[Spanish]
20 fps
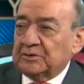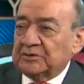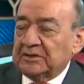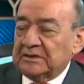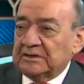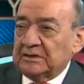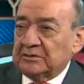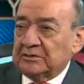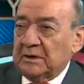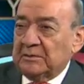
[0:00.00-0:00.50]
a usted,
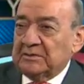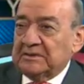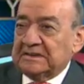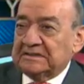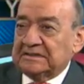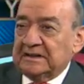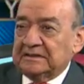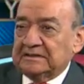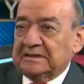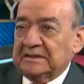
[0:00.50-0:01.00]
señora
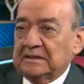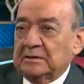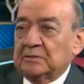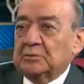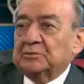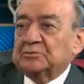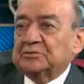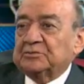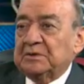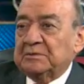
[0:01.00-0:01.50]
ministra, a tener
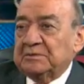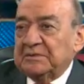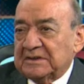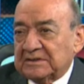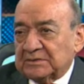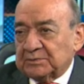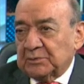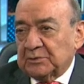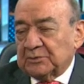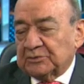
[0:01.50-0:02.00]

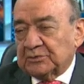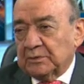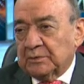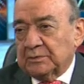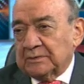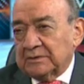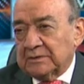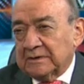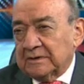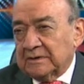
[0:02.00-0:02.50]
optimismo
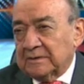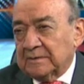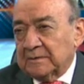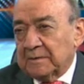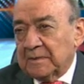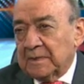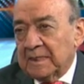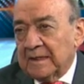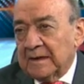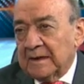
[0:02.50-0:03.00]
sobre
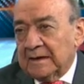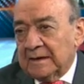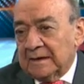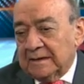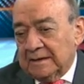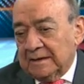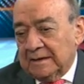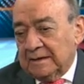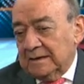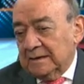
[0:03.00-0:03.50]

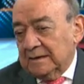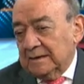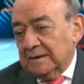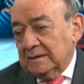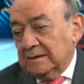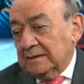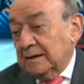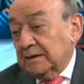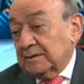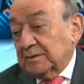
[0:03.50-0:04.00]

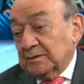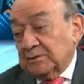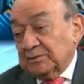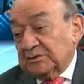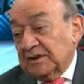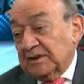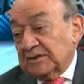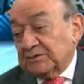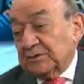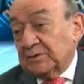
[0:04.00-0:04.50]
eh, la
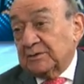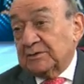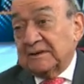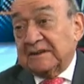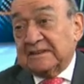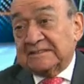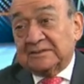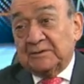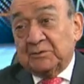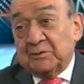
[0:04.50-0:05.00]
negociación que en
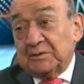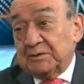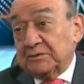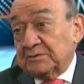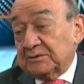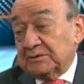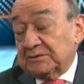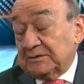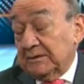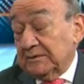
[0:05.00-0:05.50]
este
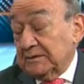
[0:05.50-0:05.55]
momento está